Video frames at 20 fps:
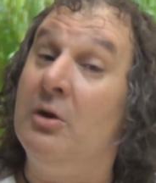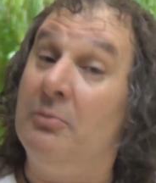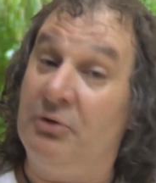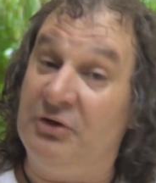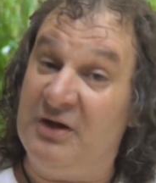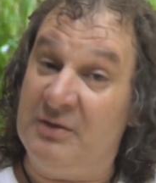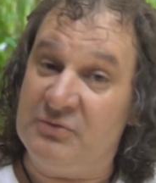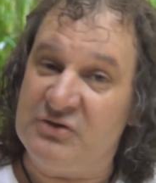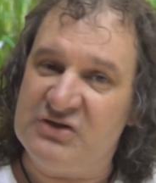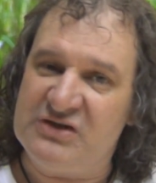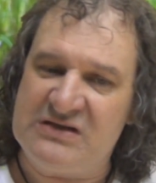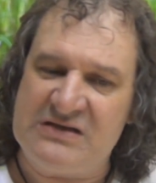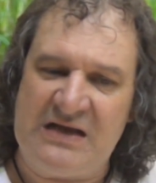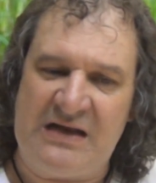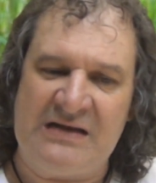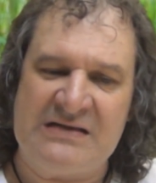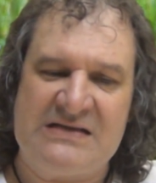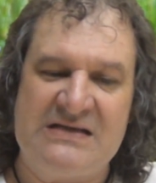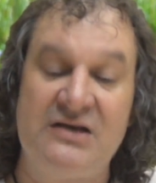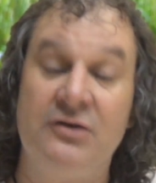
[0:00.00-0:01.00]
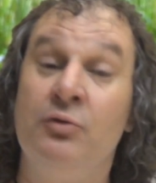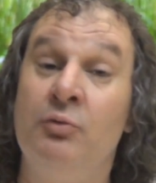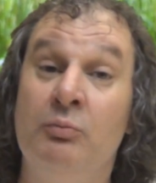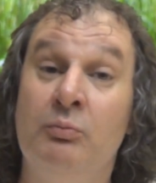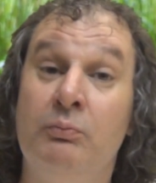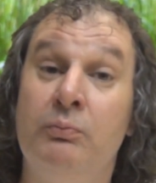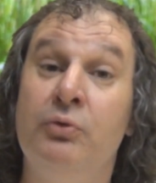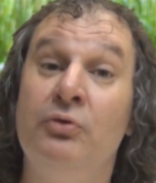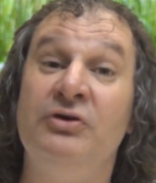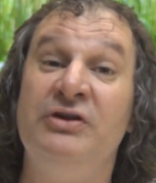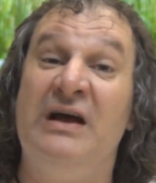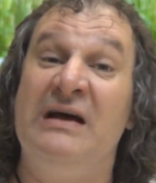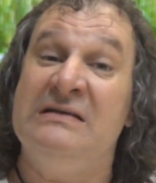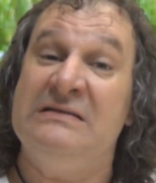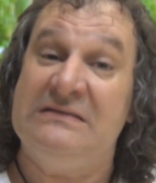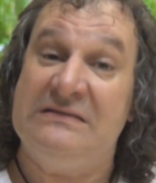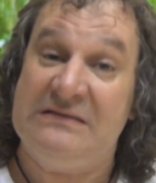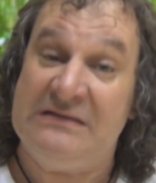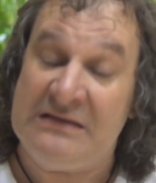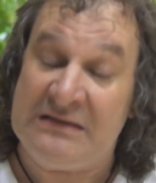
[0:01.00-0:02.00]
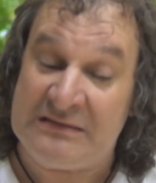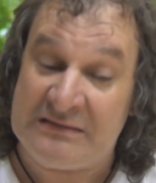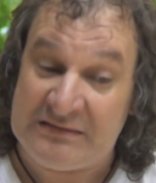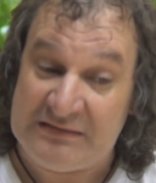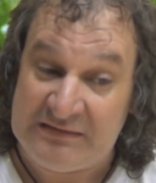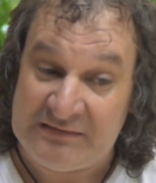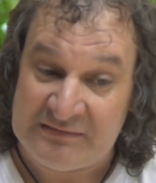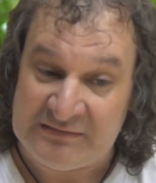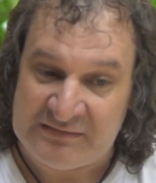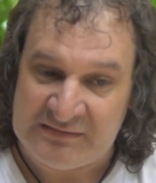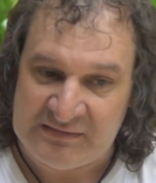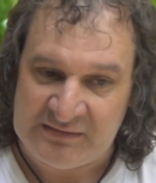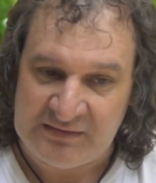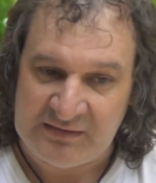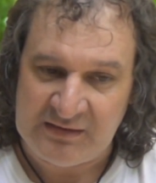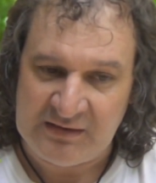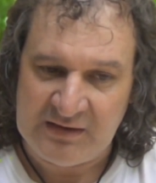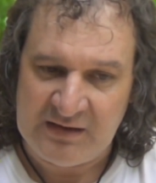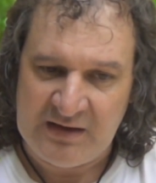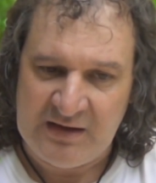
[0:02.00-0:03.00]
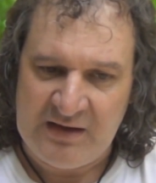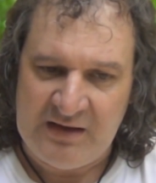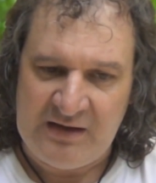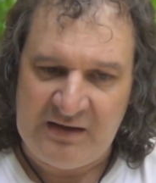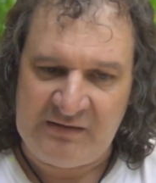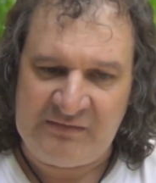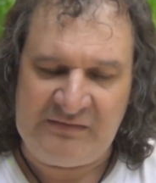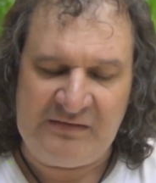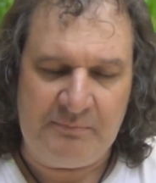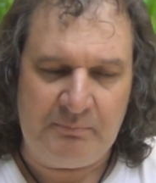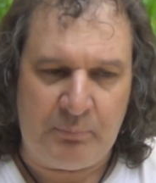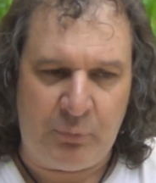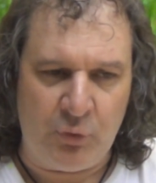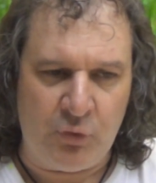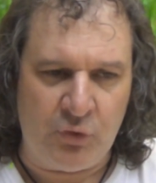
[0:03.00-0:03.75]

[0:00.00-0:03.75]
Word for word: podemos dizer assim, um Buda síntese. Esse